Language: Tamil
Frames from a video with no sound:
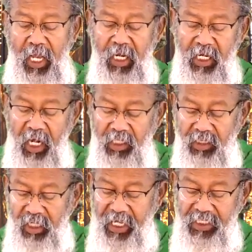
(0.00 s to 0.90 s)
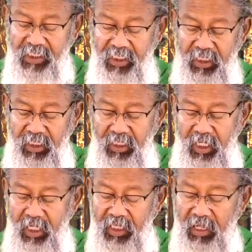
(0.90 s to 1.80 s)
அக்காலத்தில் இயேசு
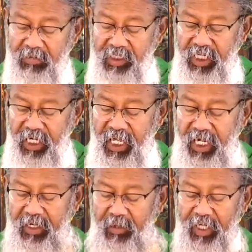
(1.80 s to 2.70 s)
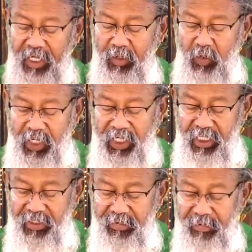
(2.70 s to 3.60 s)
தம் சீடரை நோக்கி
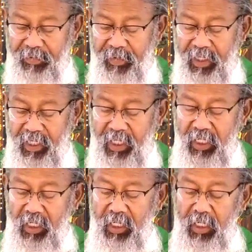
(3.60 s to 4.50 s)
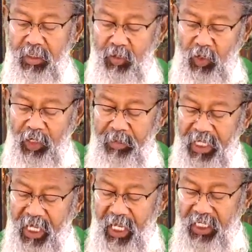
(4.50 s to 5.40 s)
கூறியது
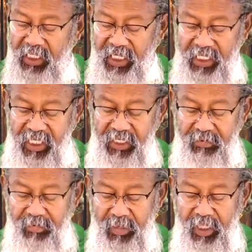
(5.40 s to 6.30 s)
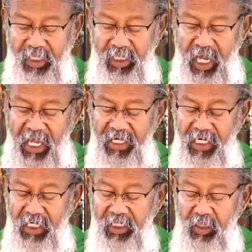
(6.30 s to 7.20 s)
தூய்மையானது எதையும்
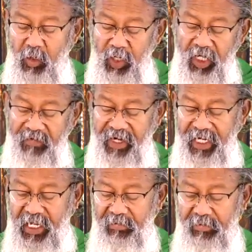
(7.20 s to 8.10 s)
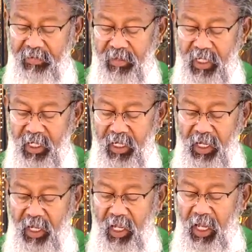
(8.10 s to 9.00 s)
நாய்களுக்கு கொடுக்க வேண்டாம்
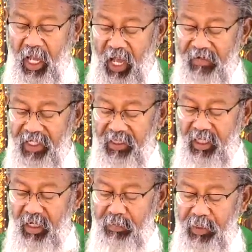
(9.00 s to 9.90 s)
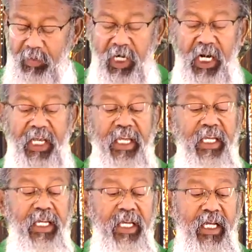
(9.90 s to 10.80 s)
அவை திருப்பி உங்களை
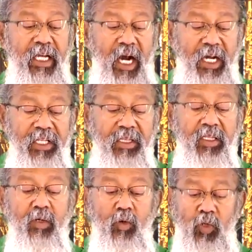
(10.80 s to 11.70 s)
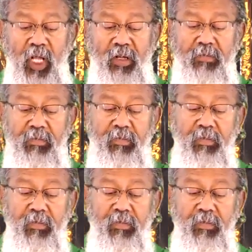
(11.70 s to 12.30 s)
கடித்து குதறும்